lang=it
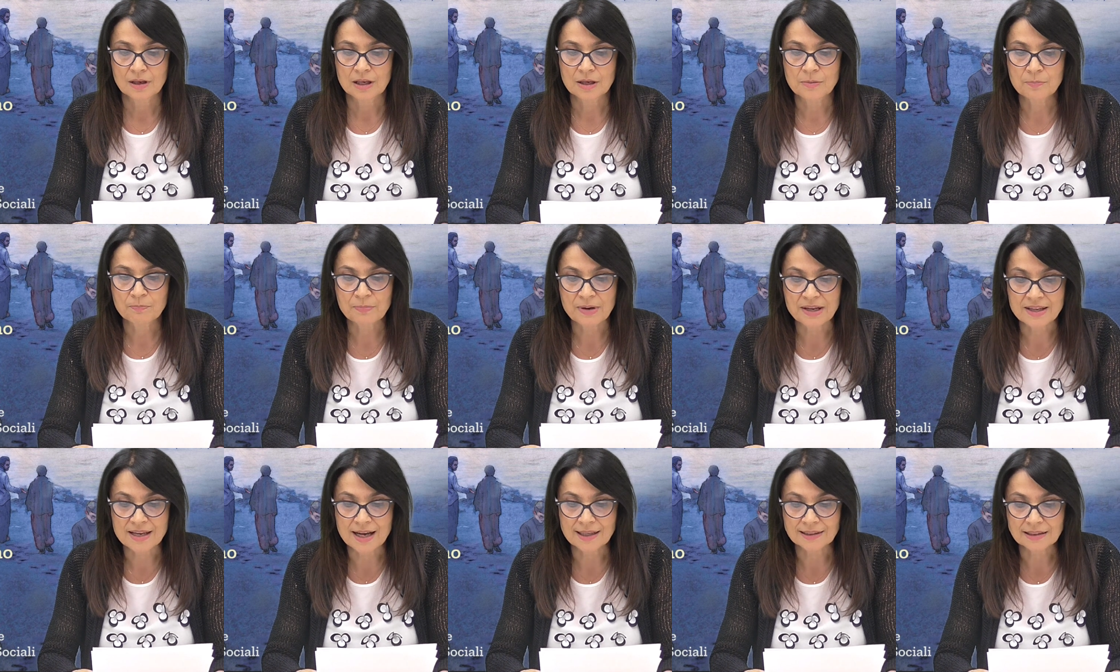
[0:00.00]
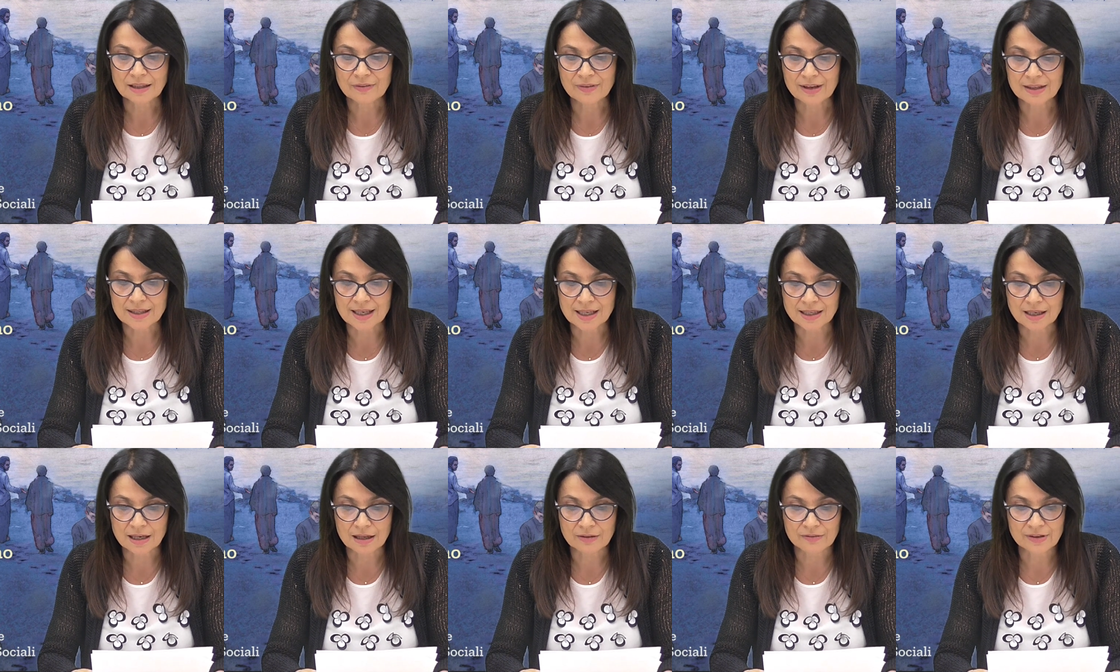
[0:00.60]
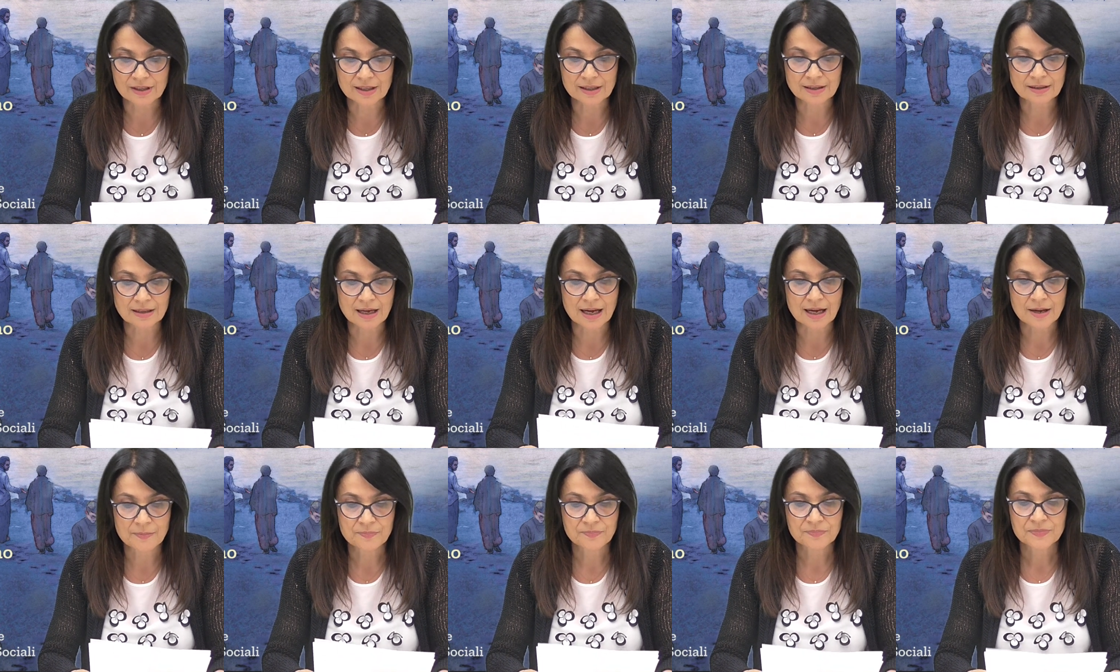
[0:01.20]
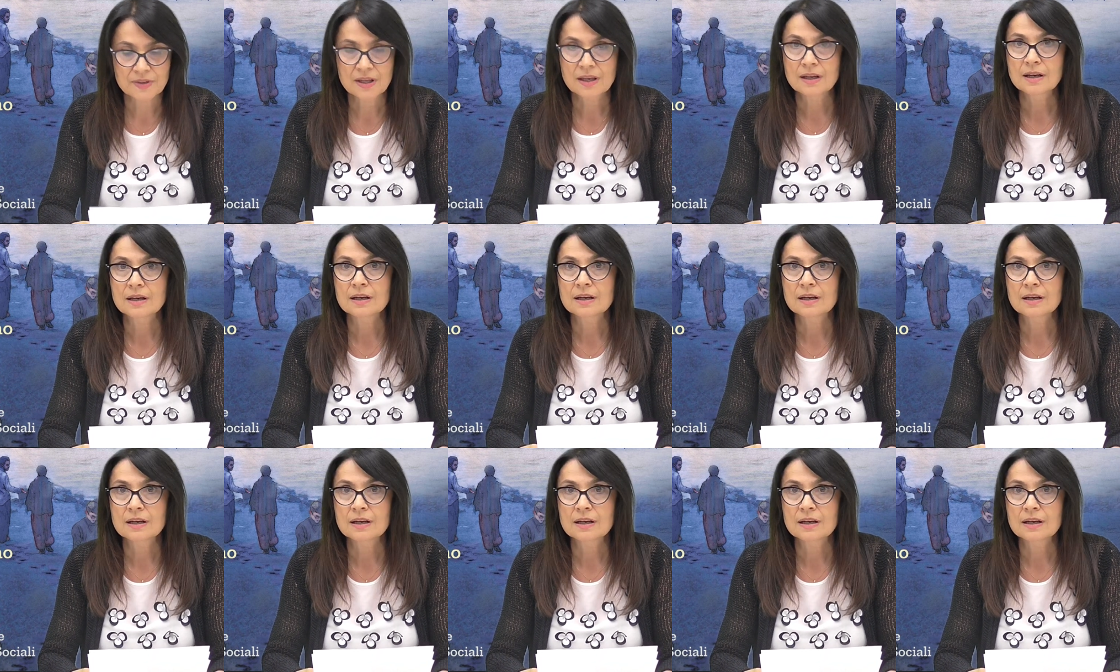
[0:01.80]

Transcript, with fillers: impegnata a vagliare la verità